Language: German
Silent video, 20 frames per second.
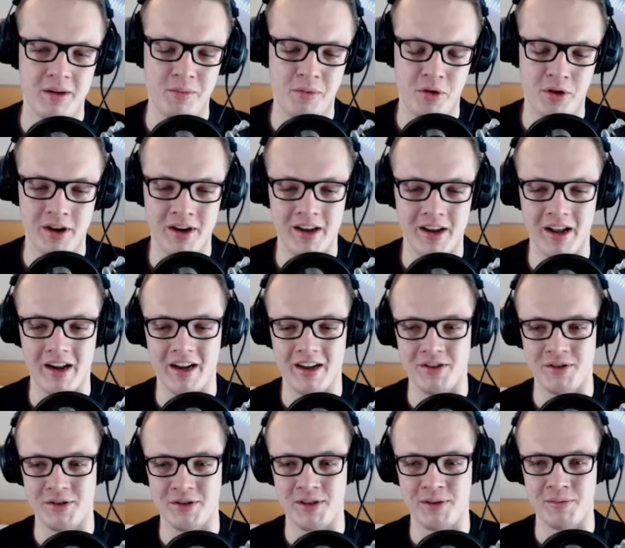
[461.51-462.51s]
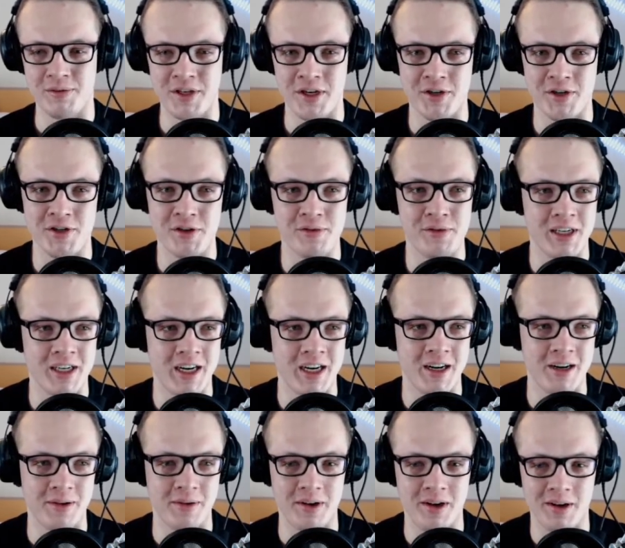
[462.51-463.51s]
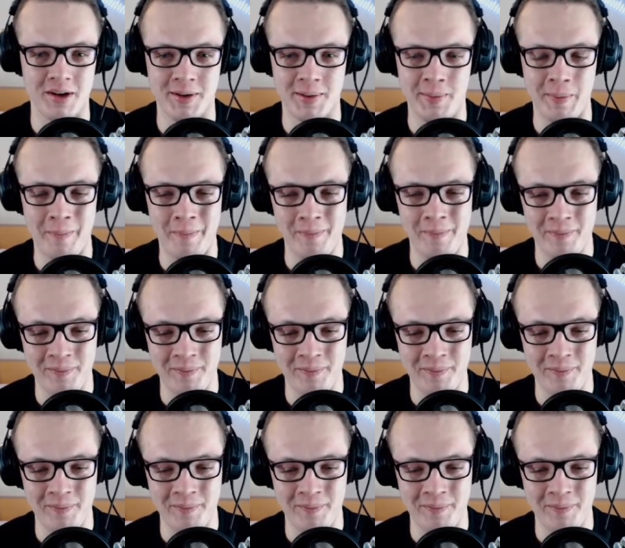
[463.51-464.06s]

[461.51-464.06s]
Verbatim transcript: moin, Alter, Julian muss ganz schön viel cutten, ne?